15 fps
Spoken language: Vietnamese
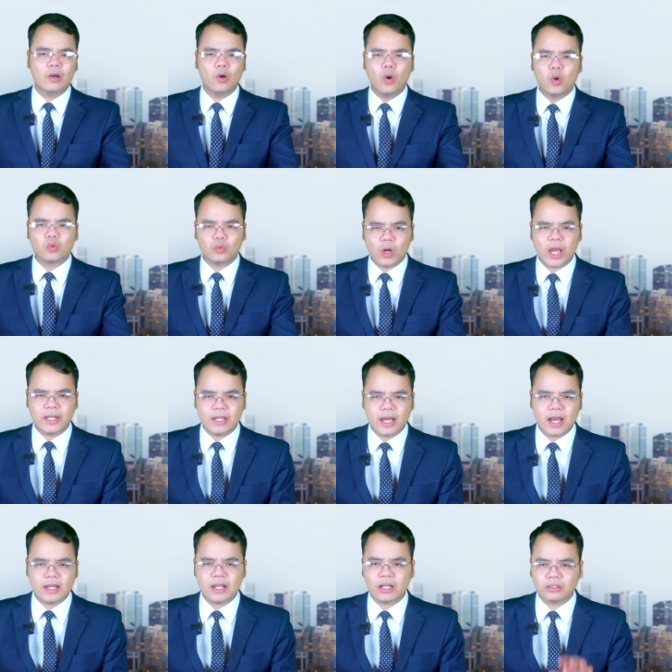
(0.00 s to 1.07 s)

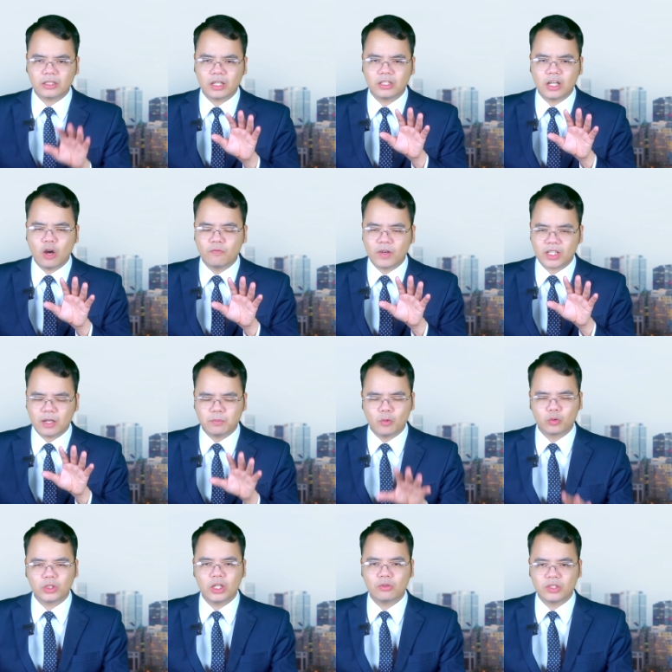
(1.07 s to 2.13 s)
Ukraine đang tấn công vào các
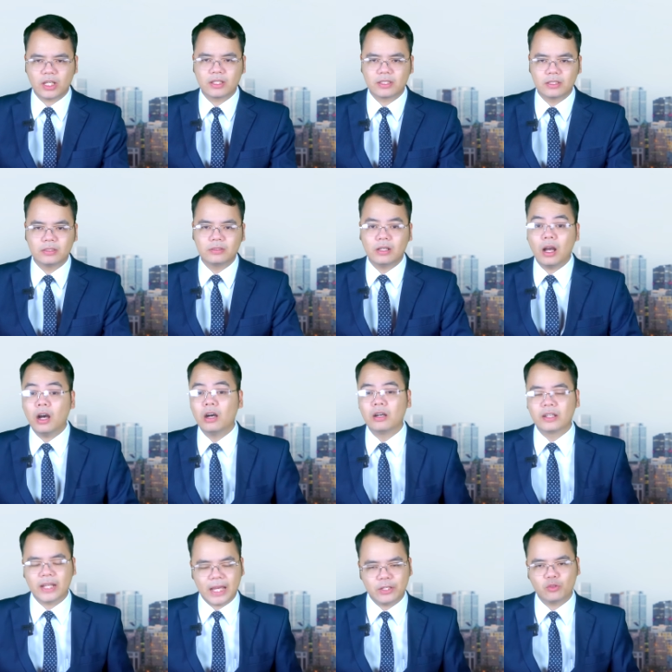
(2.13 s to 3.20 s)
mục tiêu dân sự ở
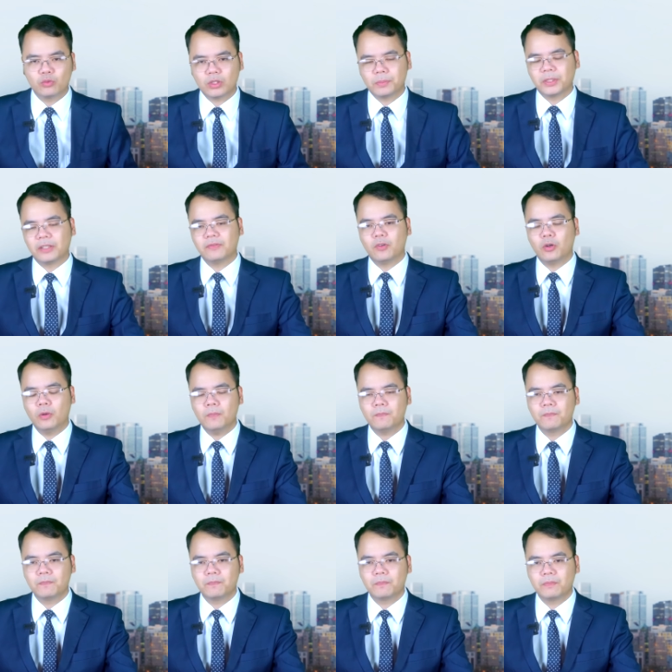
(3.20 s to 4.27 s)
ngay trung tâm thành phố.
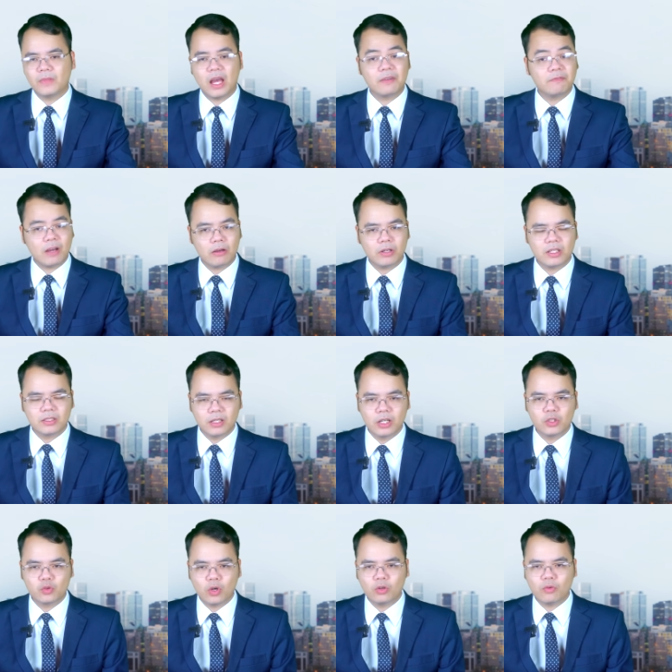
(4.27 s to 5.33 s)
Đạn pháo đã rơi
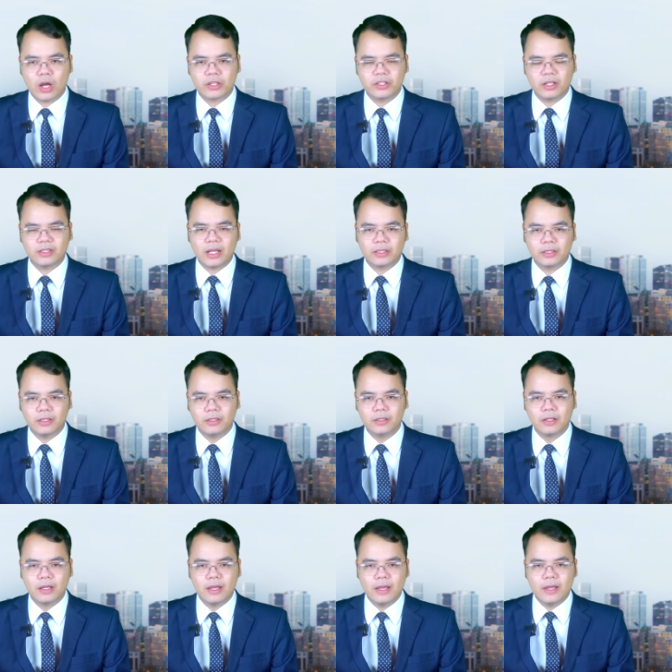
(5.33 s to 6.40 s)
xuống quảng trường nhà thờ,
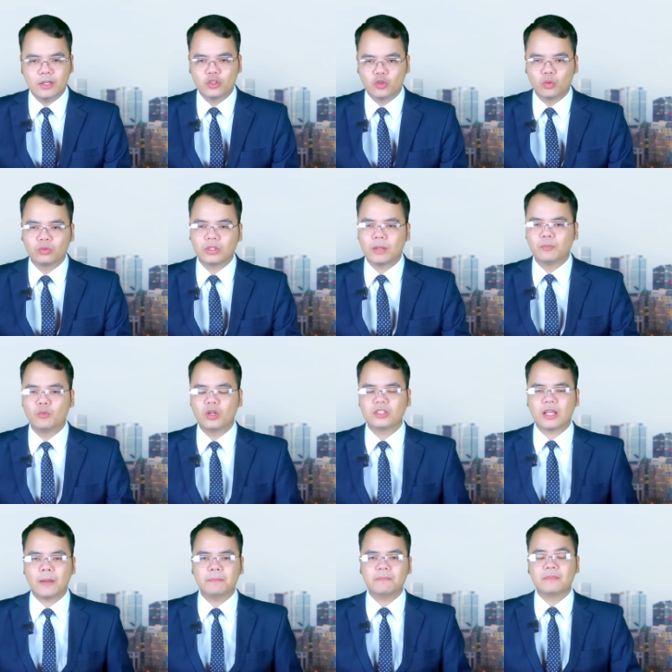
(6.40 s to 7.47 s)
trung tâm mua
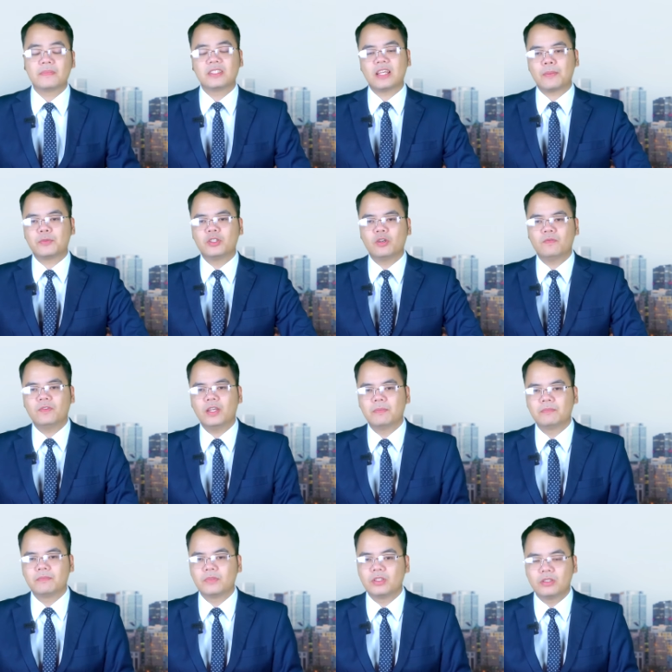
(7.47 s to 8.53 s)
sắm, dạp chiếu phim,
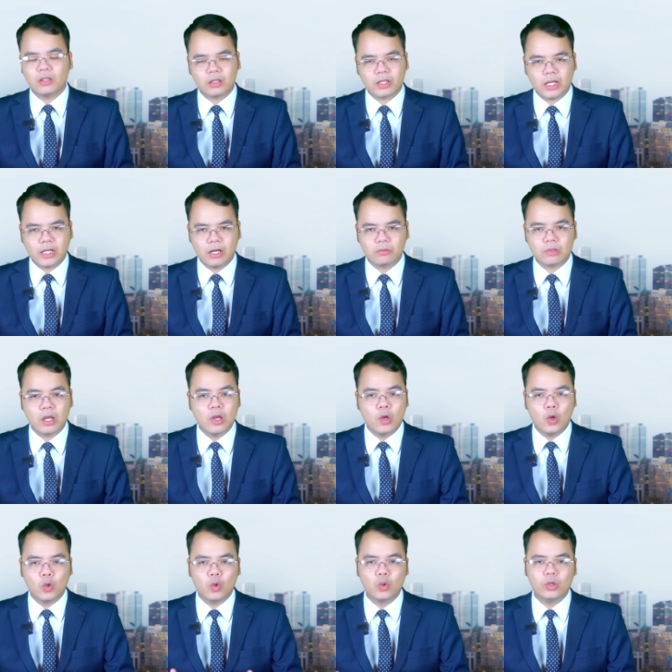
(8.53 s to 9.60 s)
trường đại học,
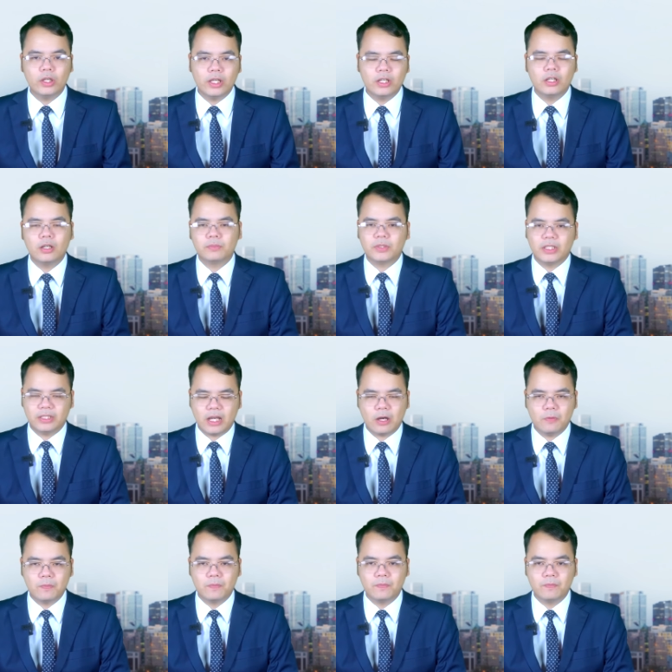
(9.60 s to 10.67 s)
khu liên hợp thể thao.